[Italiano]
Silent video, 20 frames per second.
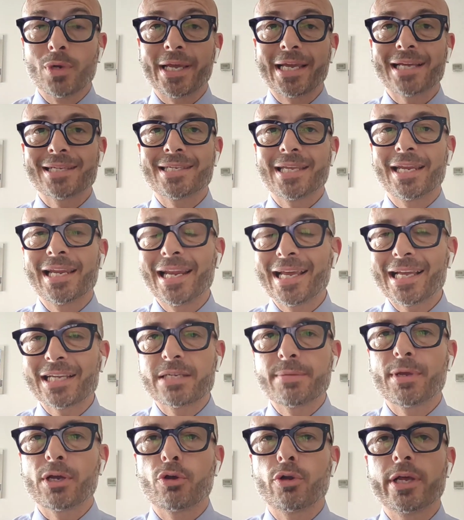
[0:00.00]
Casse, nelle
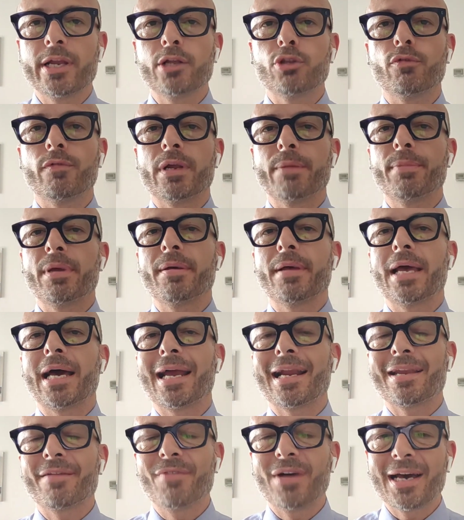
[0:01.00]
casse bianconere dovrebbe
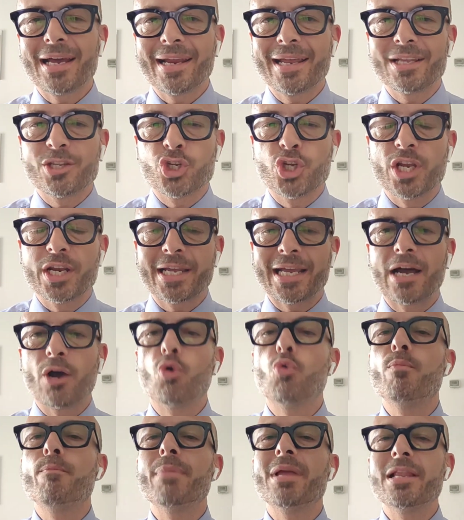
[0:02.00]
arrivare circa
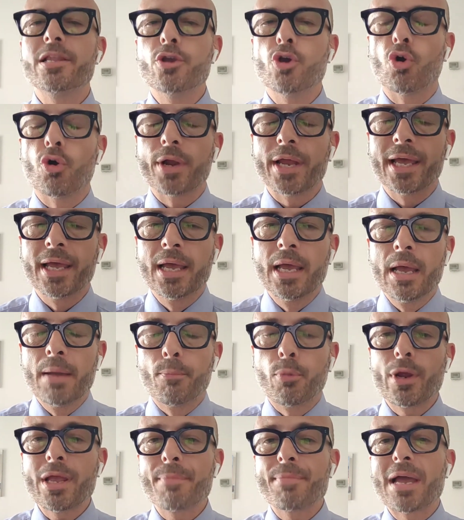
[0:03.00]
un milione.
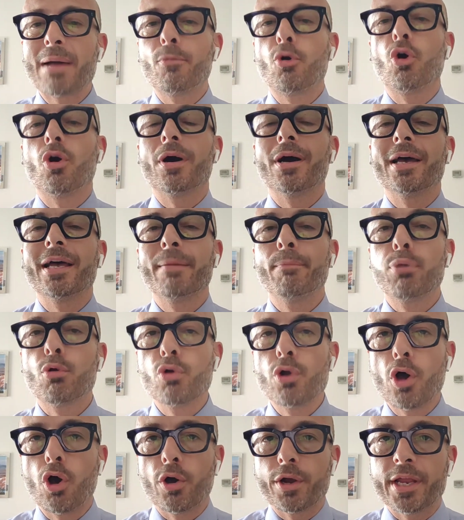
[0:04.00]
Poi abbiamo eh,
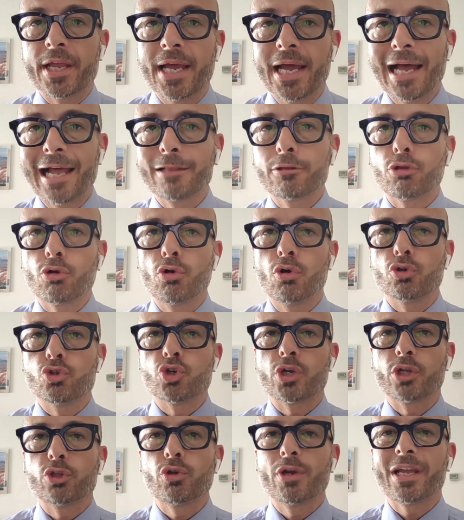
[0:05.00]
Brunori, altro
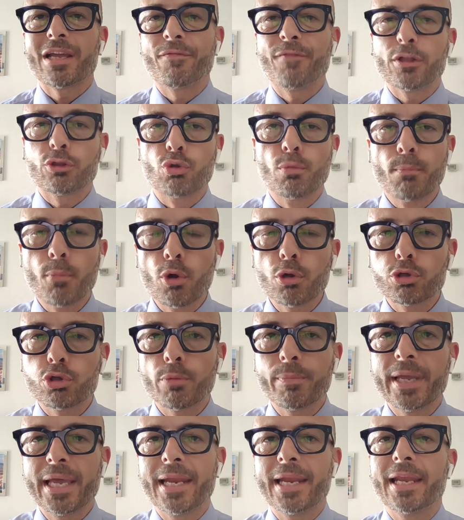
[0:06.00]
giocatore che ha fatto
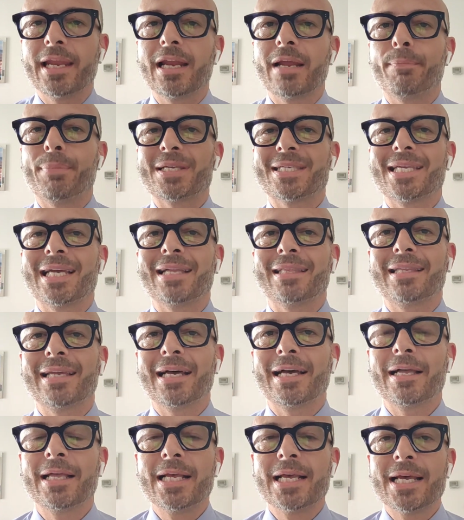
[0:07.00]
molto bene nella
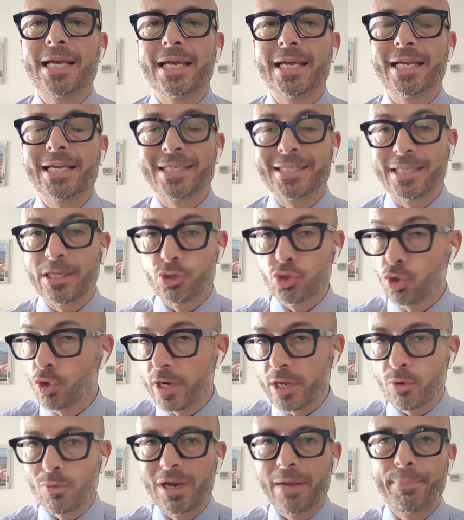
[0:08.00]
passata eh,
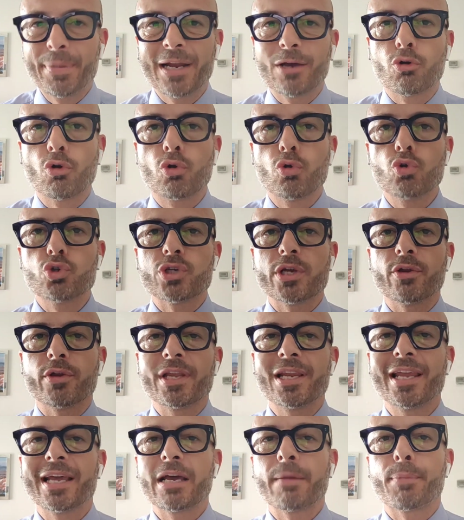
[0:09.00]
stagione, quella appena conclusa in,
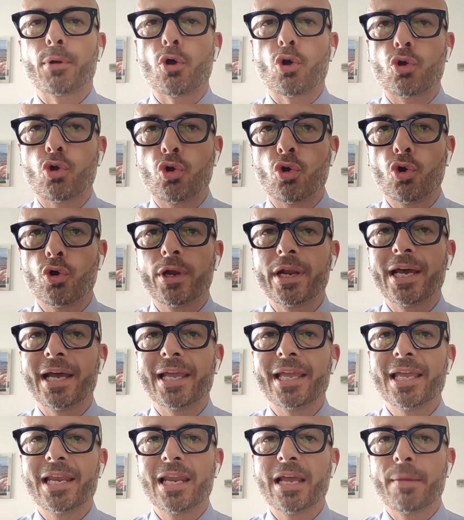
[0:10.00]
in Lega Pro con
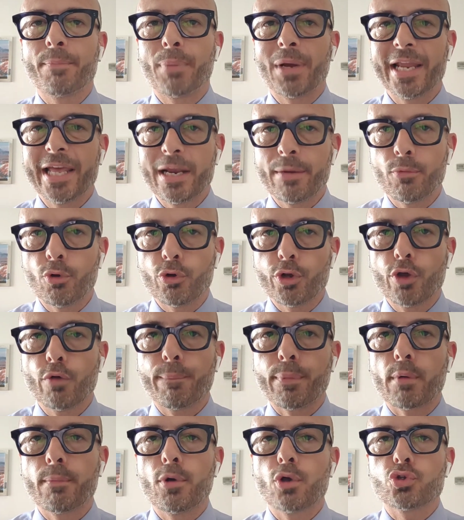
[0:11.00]
il Palermo,
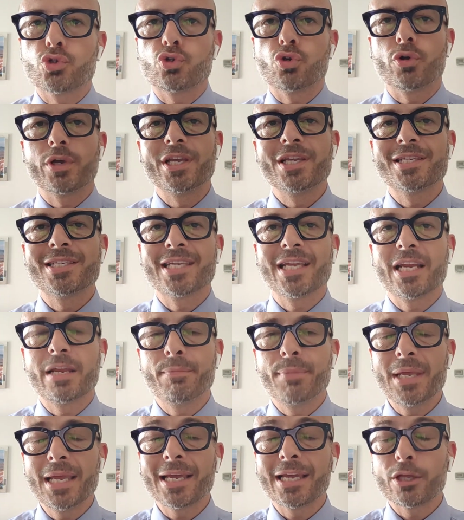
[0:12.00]
neopromosso in Serie
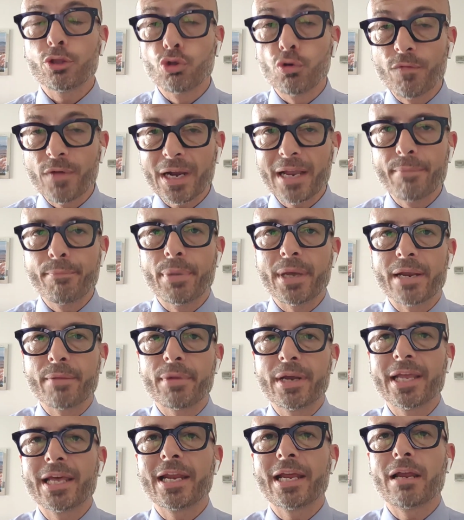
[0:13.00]
B, che dovrebbe
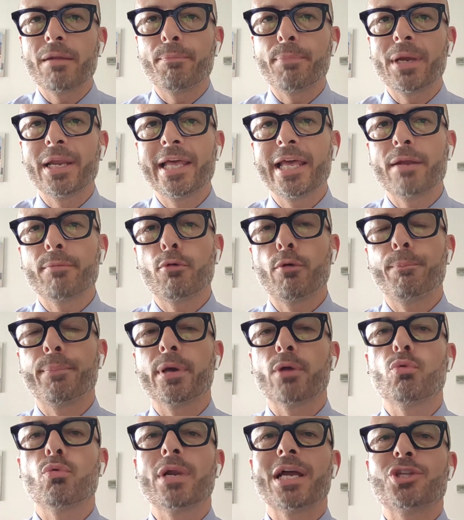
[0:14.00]
rimanere al Palermo
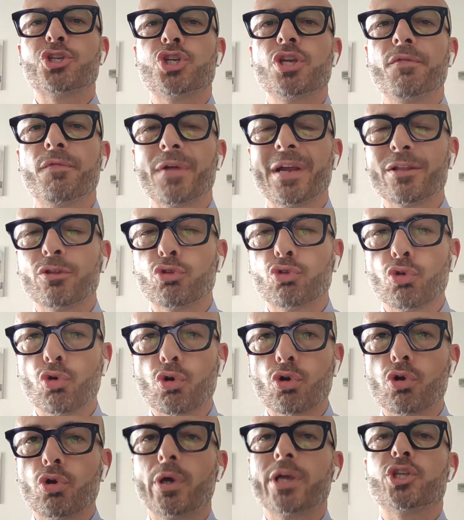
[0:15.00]
per una cifra
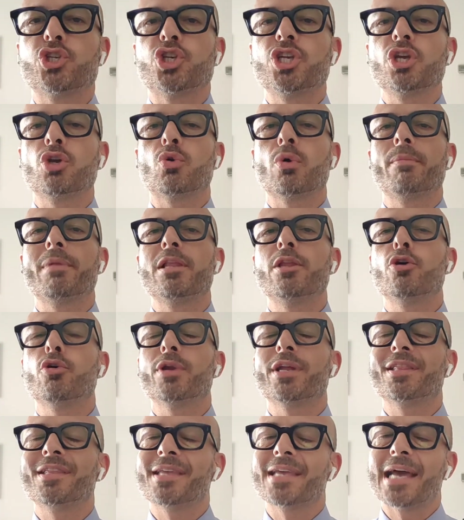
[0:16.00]
intorno ai 5
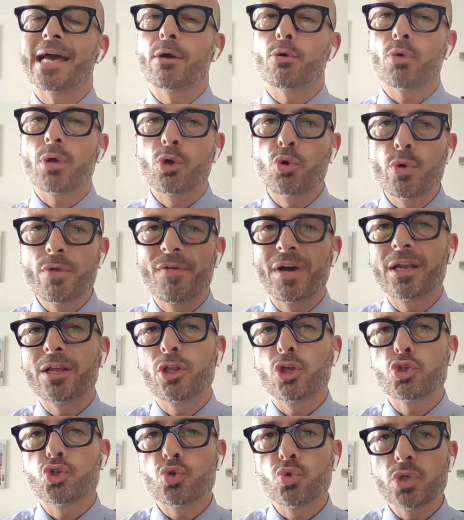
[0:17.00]
milioni di euro, a cui vanno
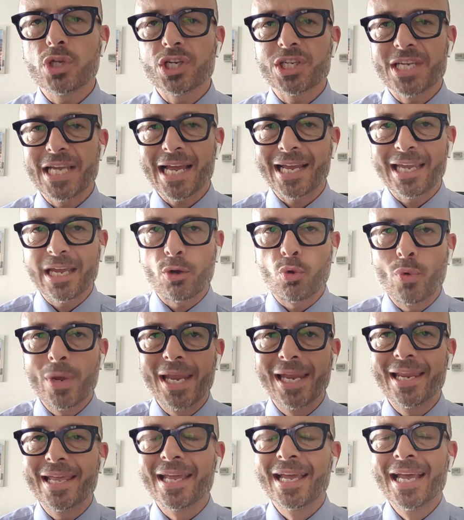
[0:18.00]
ad aggiungersi anche
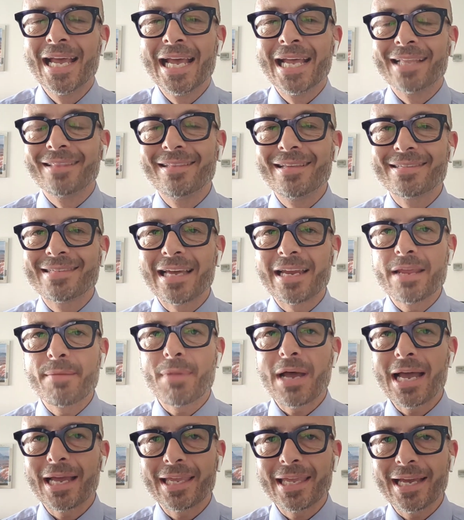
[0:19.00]
quelli di
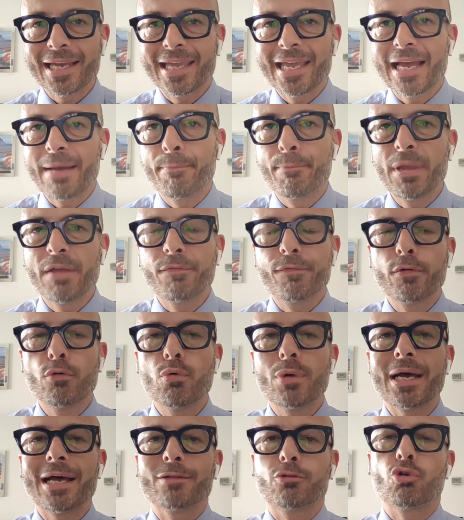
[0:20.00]
Zanimacchia che ha ben
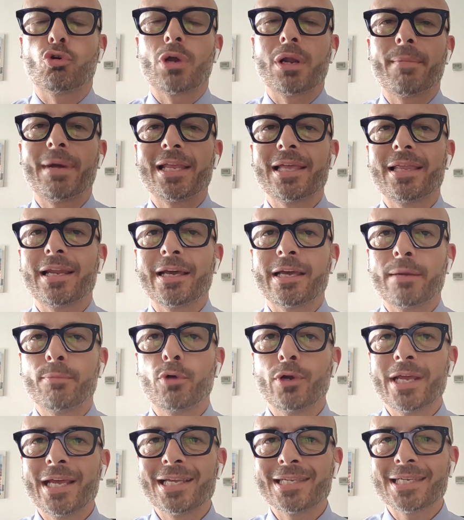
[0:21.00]
figurato con la maglia della
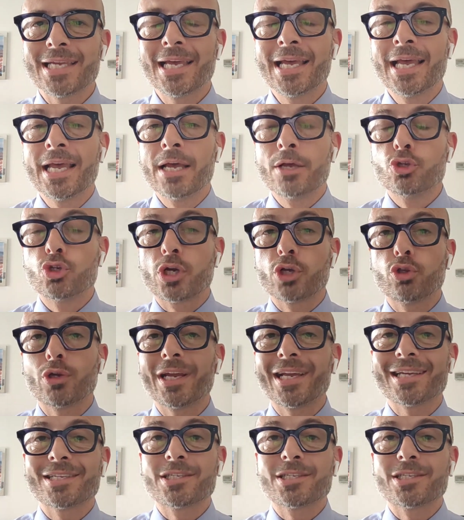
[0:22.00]
Cremonese, giocatore